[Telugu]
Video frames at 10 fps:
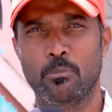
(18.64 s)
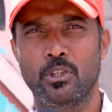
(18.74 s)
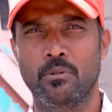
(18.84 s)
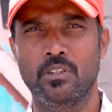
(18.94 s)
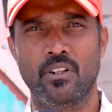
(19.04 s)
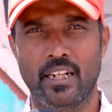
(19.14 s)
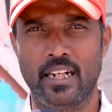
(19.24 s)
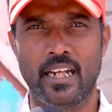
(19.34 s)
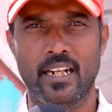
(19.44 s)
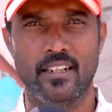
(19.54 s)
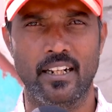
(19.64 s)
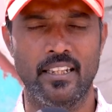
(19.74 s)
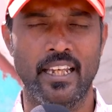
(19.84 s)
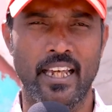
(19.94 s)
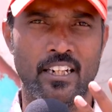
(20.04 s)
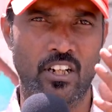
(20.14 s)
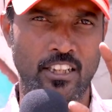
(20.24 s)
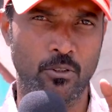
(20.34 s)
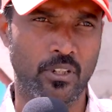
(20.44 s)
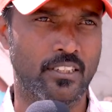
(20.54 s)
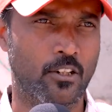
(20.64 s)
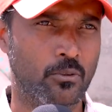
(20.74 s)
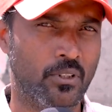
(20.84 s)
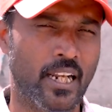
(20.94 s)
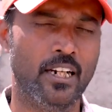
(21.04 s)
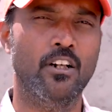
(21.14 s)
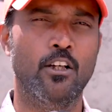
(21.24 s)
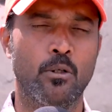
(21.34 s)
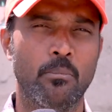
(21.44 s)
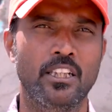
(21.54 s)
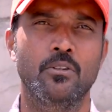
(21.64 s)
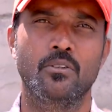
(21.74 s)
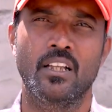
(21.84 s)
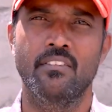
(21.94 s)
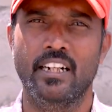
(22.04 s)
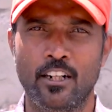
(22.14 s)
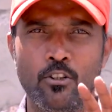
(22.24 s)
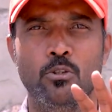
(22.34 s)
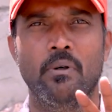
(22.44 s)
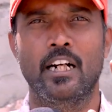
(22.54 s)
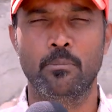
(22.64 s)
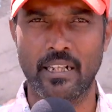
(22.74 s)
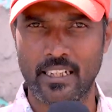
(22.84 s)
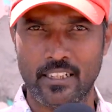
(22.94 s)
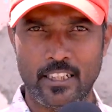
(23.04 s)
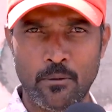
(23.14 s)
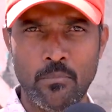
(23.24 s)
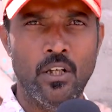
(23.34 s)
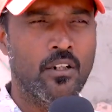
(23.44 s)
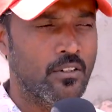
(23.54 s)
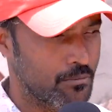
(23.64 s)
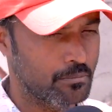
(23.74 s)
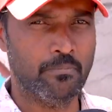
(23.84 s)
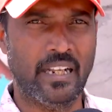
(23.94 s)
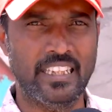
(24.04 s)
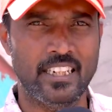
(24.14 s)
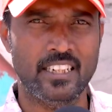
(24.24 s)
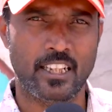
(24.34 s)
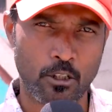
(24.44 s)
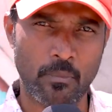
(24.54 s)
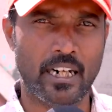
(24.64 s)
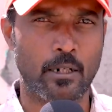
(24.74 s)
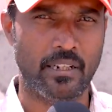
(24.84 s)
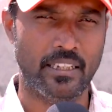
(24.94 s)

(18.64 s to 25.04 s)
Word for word: చనిపోతామని రకరకాలుగా జరిగింది ఇలా శాంతియుతంగా జరుగుతుందా లేకుంటే ఇబ్బంది అవుతుందా వీటన్ని గురించి మాట్లాడే ప్రయత్నం చేద్దాం ప్రయత్నం చేసిన తర్వాత మాట్లాడే